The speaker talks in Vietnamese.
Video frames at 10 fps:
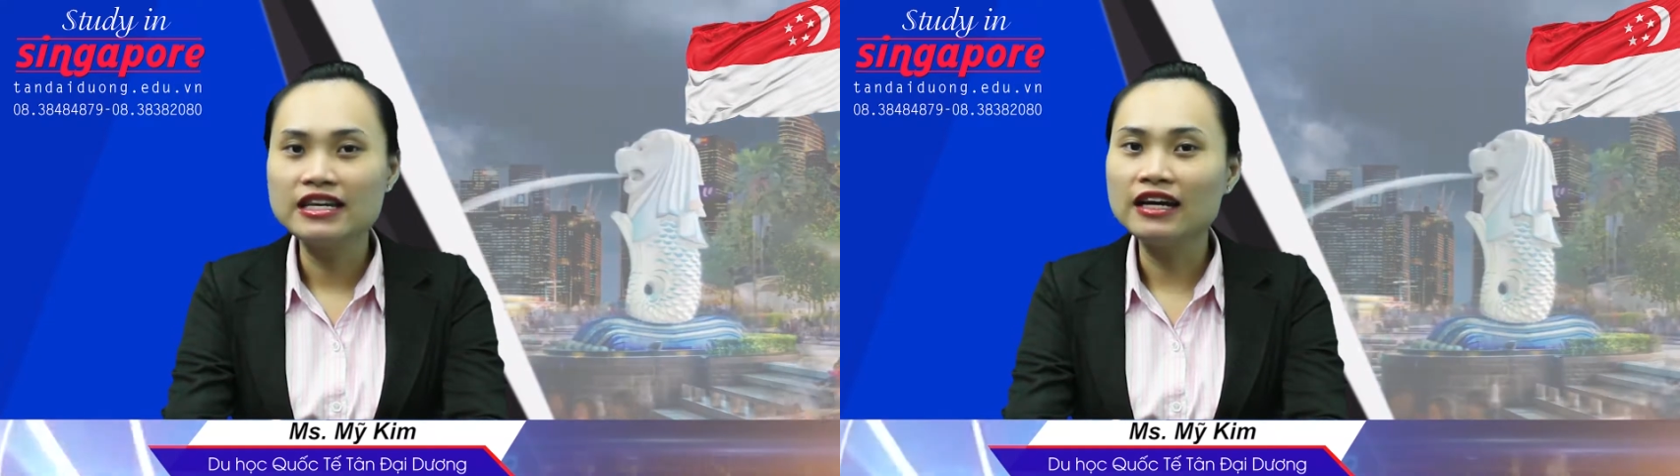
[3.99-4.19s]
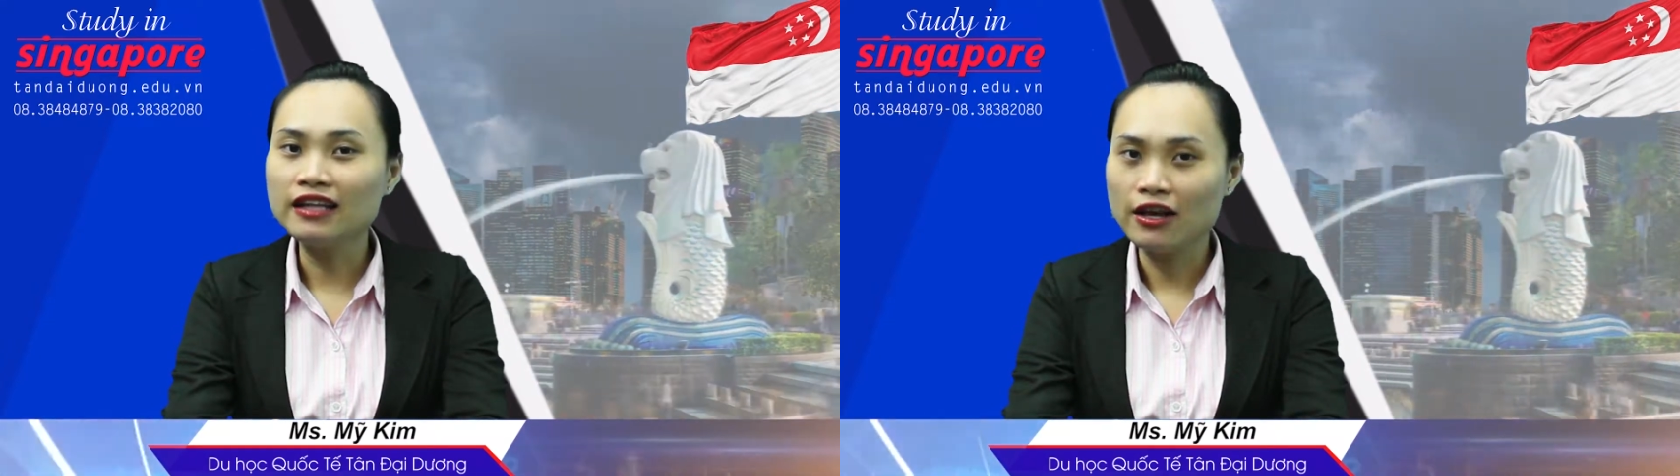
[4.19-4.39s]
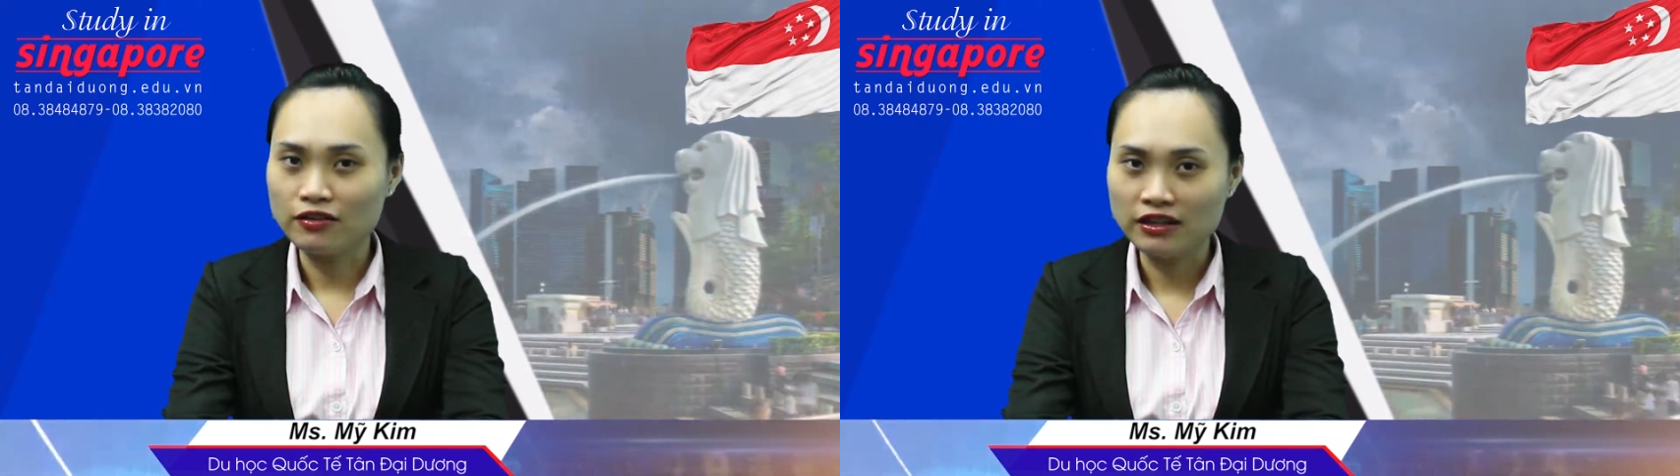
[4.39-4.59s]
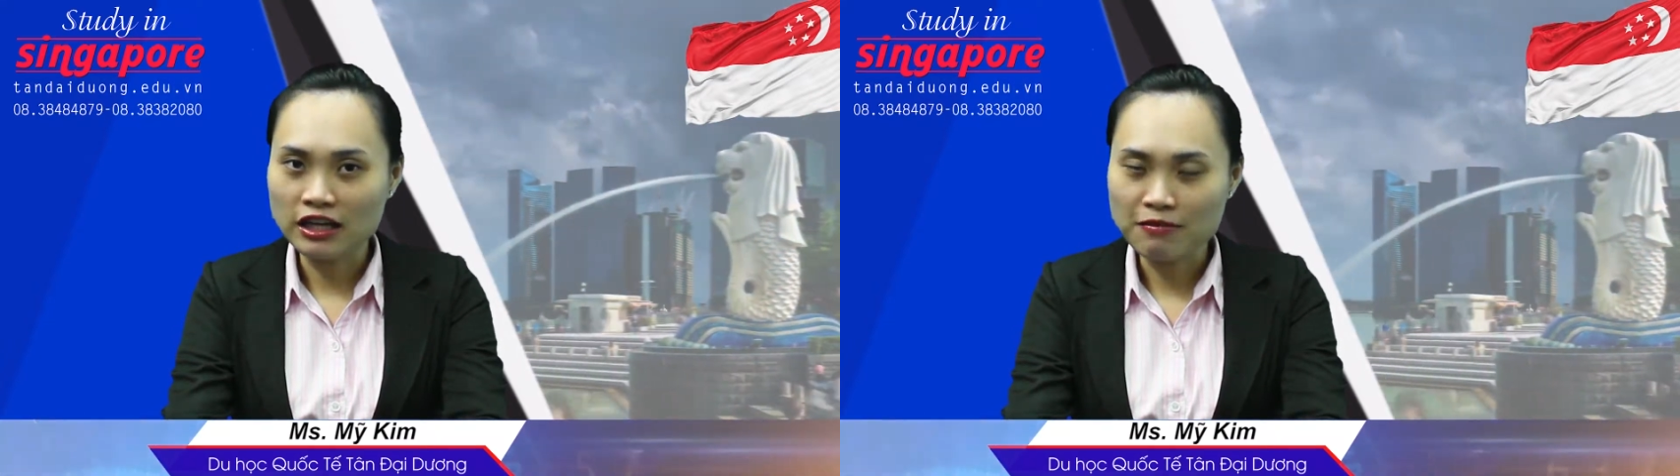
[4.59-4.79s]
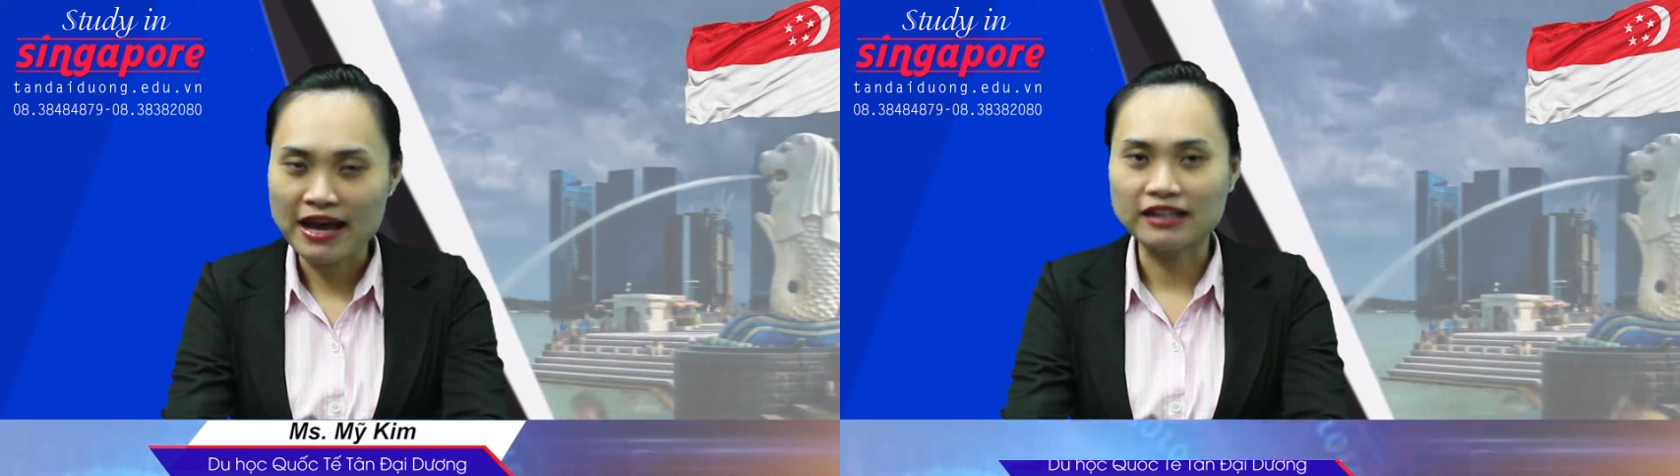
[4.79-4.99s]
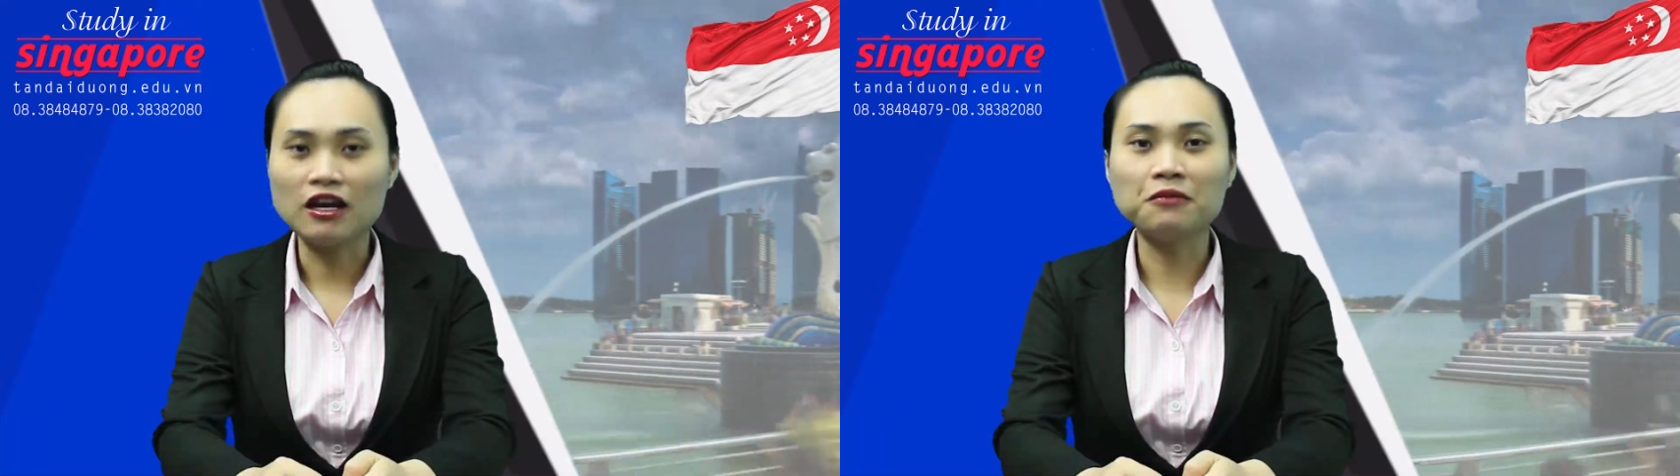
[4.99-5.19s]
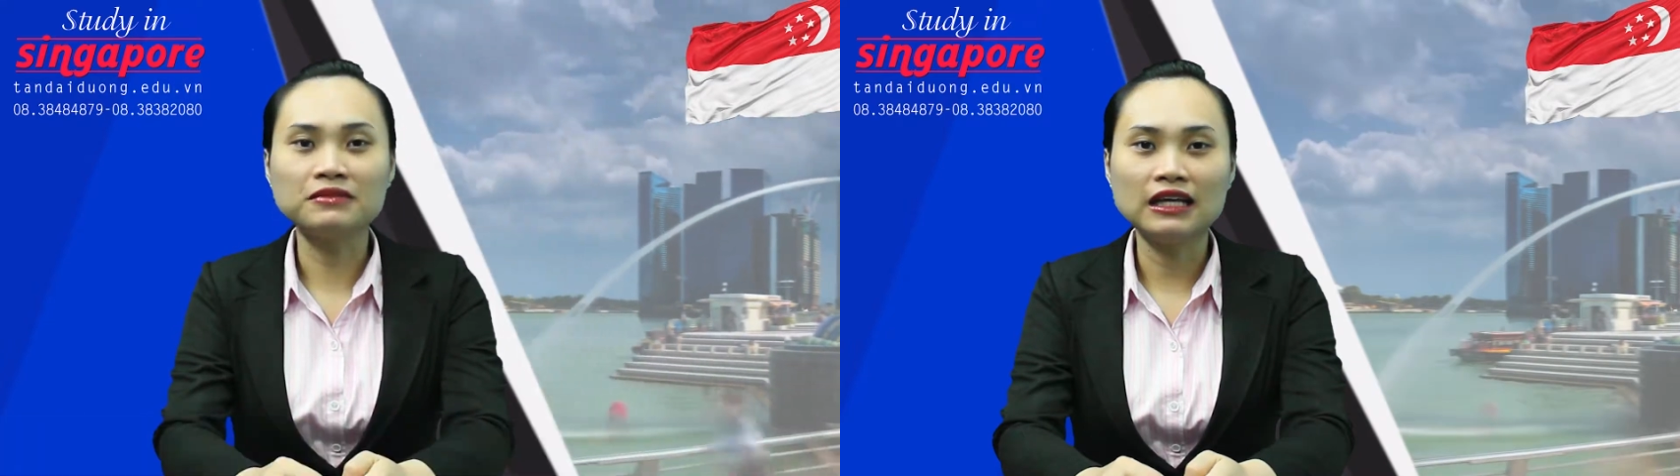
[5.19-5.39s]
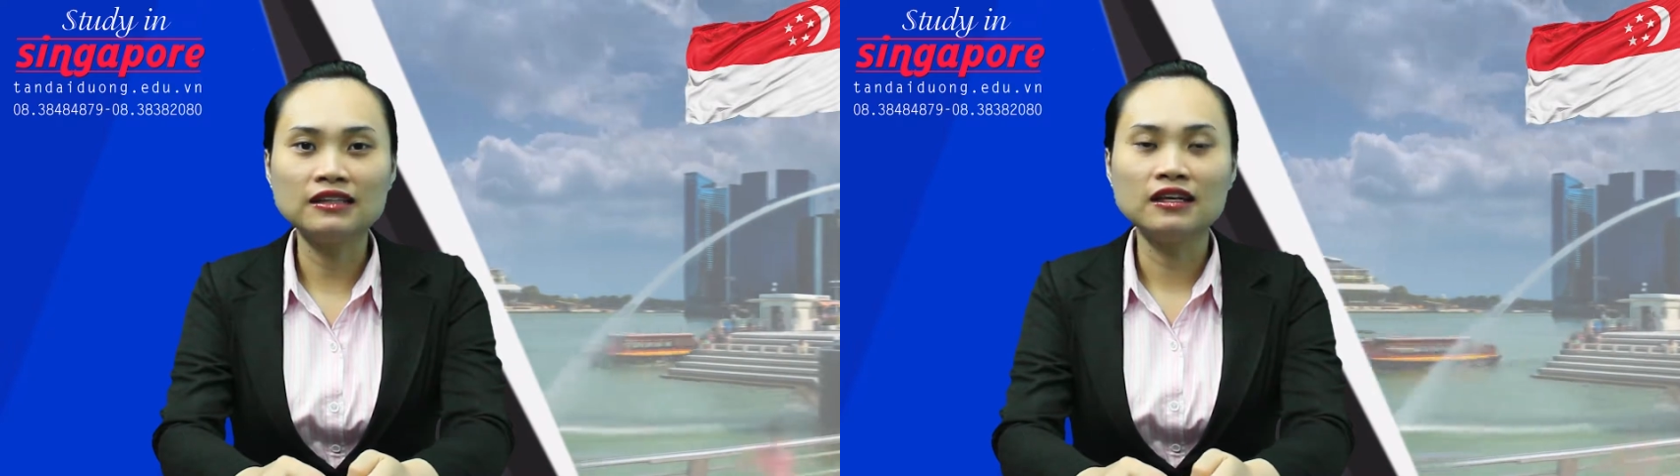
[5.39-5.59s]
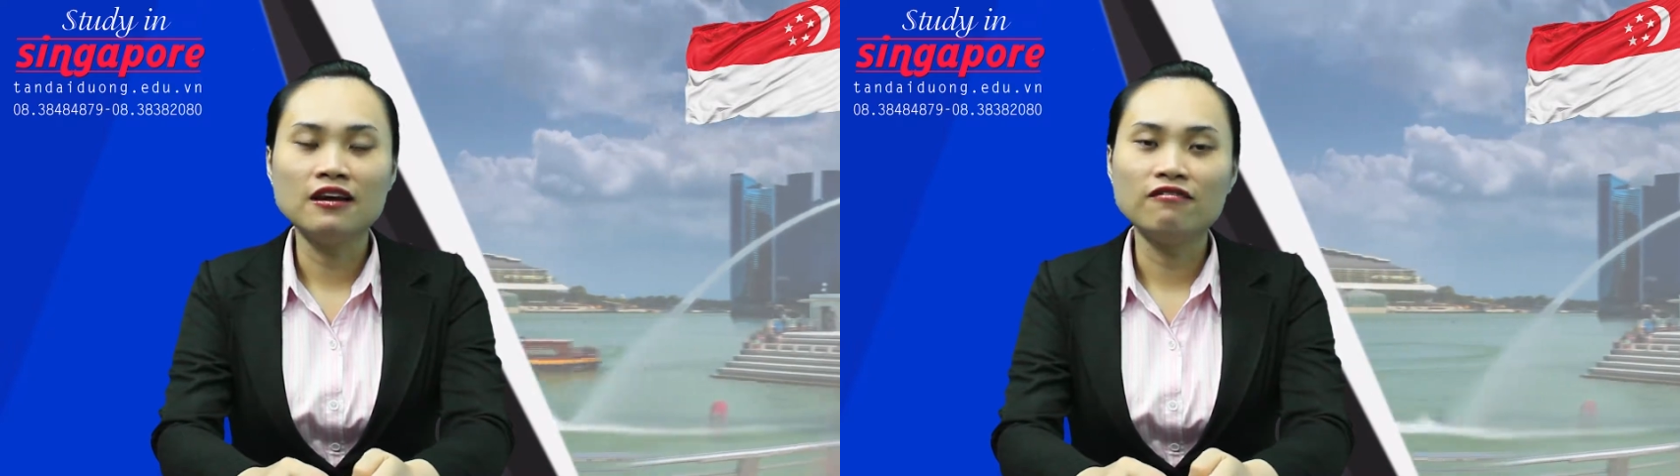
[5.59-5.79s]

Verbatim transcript: giới thiệu đến các bạn thông tin